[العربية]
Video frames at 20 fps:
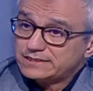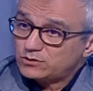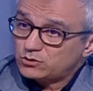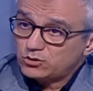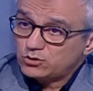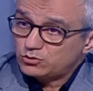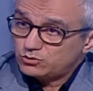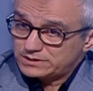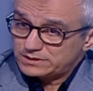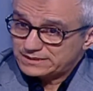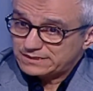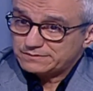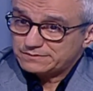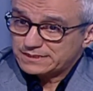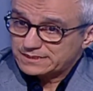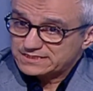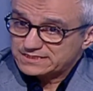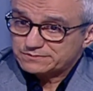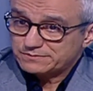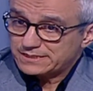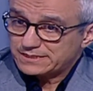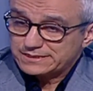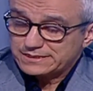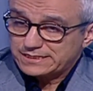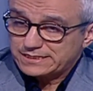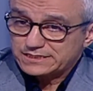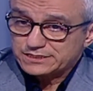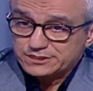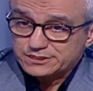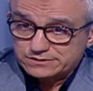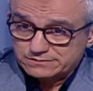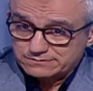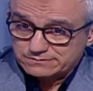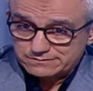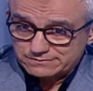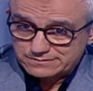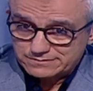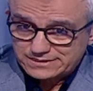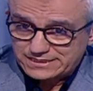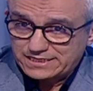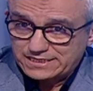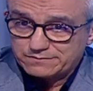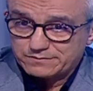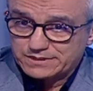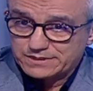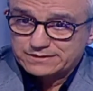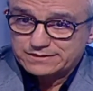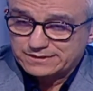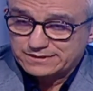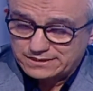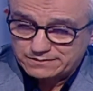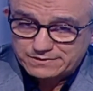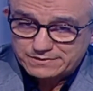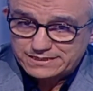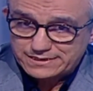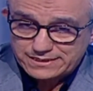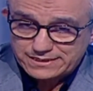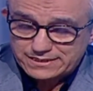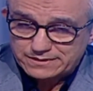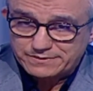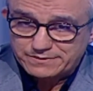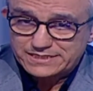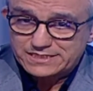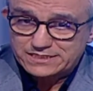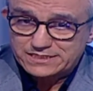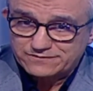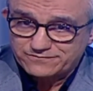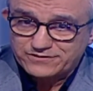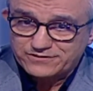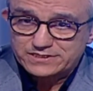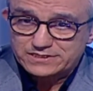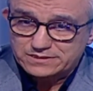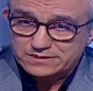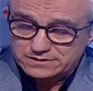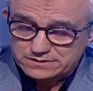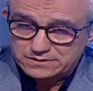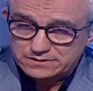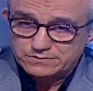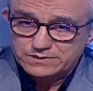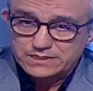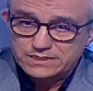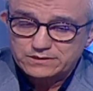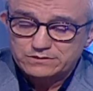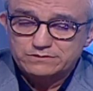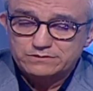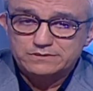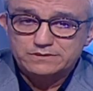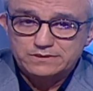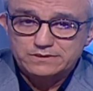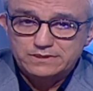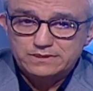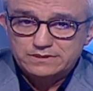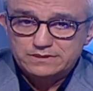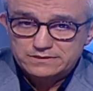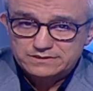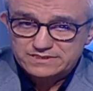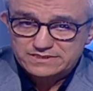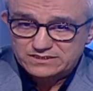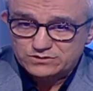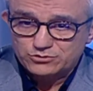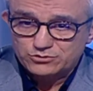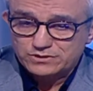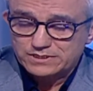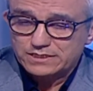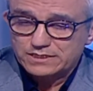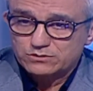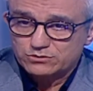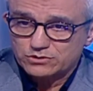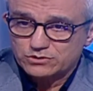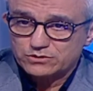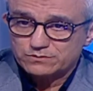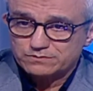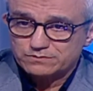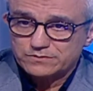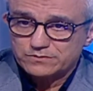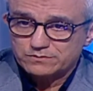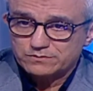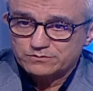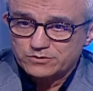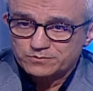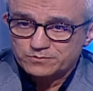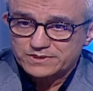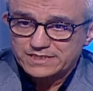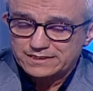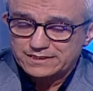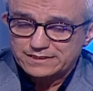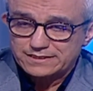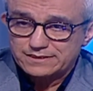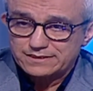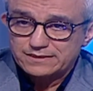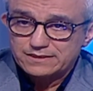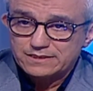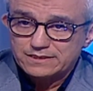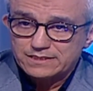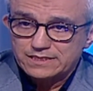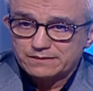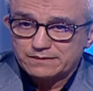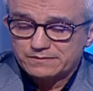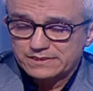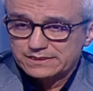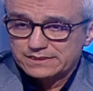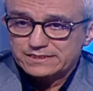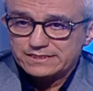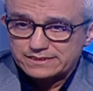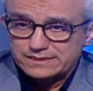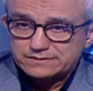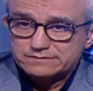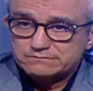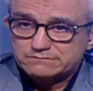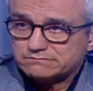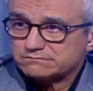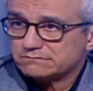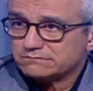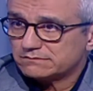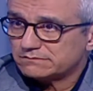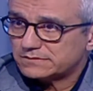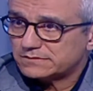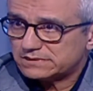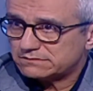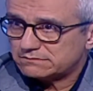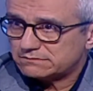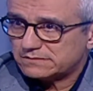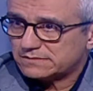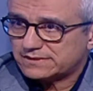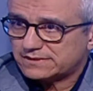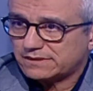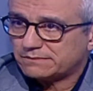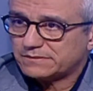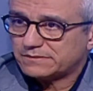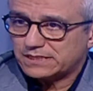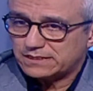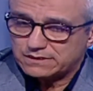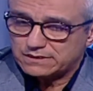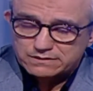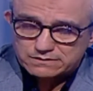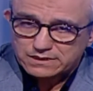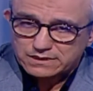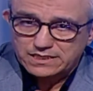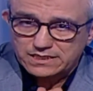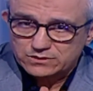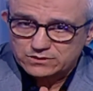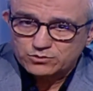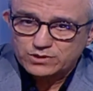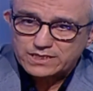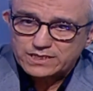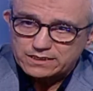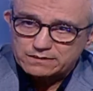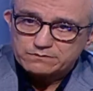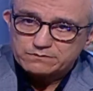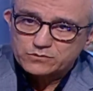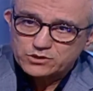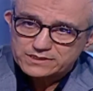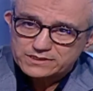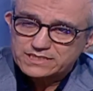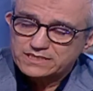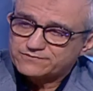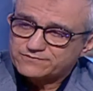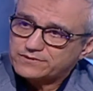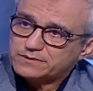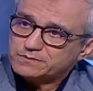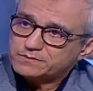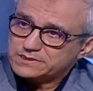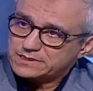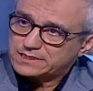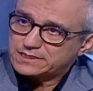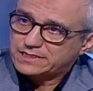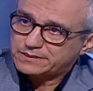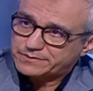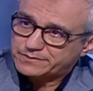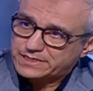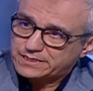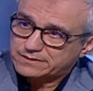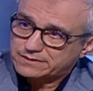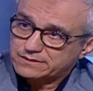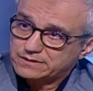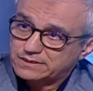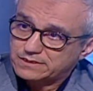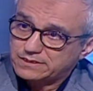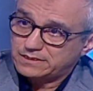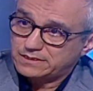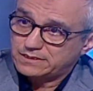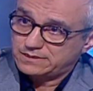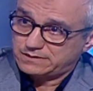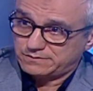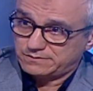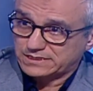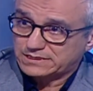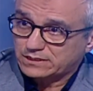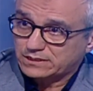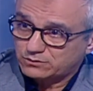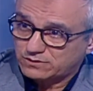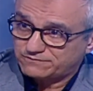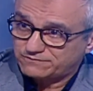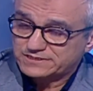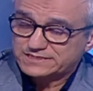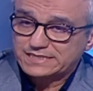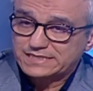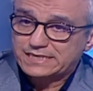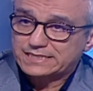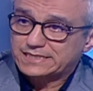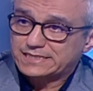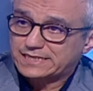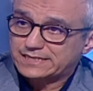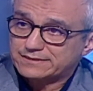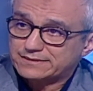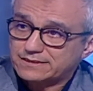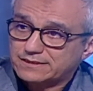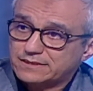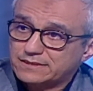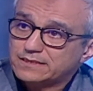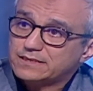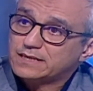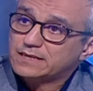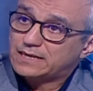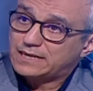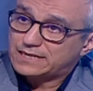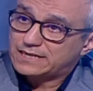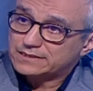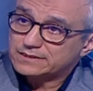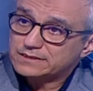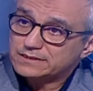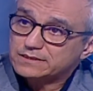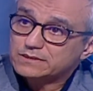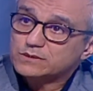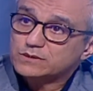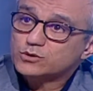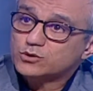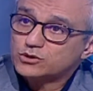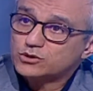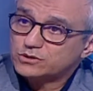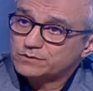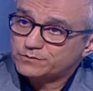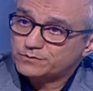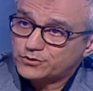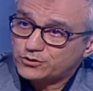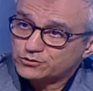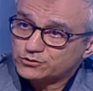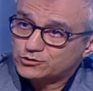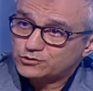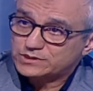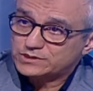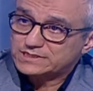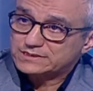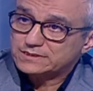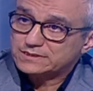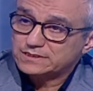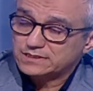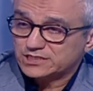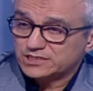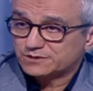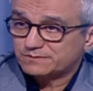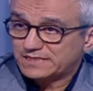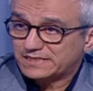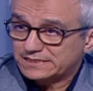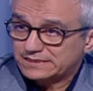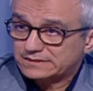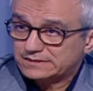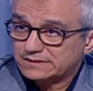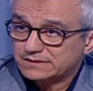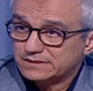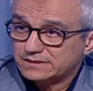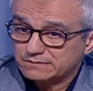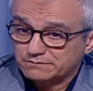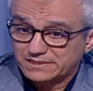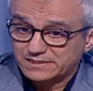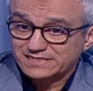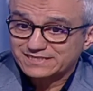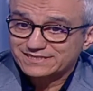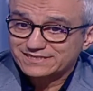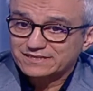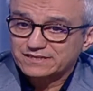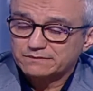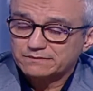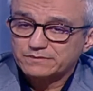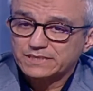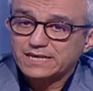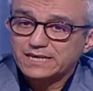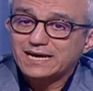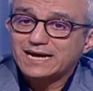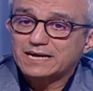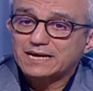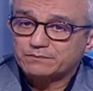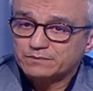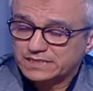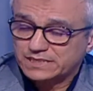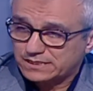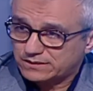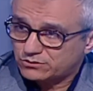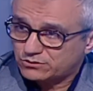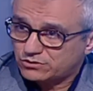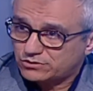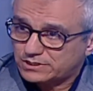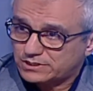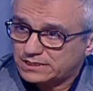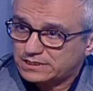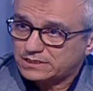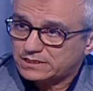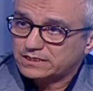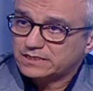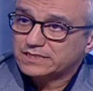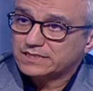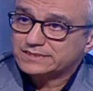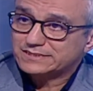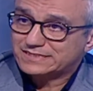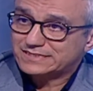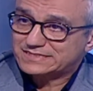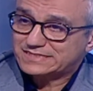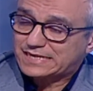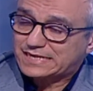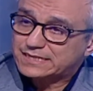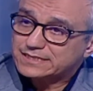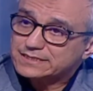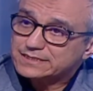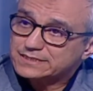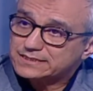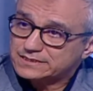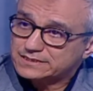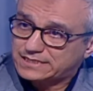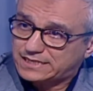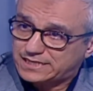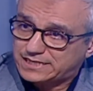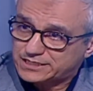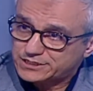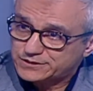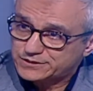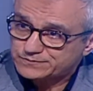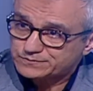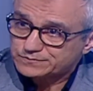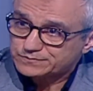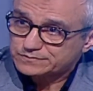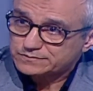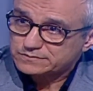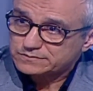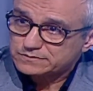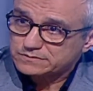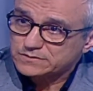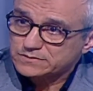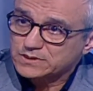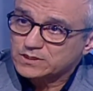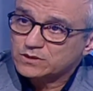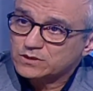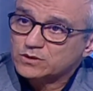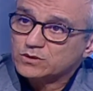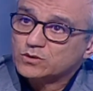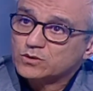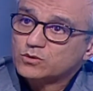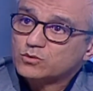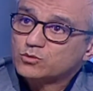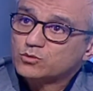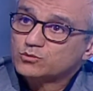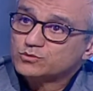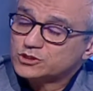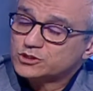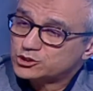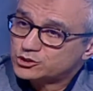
هو ديما قسم الانعاش كامل ديما ال 14 فرش يبداو ساتوري كلهم ممتلئه اما كان ثم انواع مختلفه من الامراض اما توا في الساعه الحاضره كلهم كلهم برونكوليت معناتها؟ معناتها ثم امراض اخرى تستحق الانعاش وما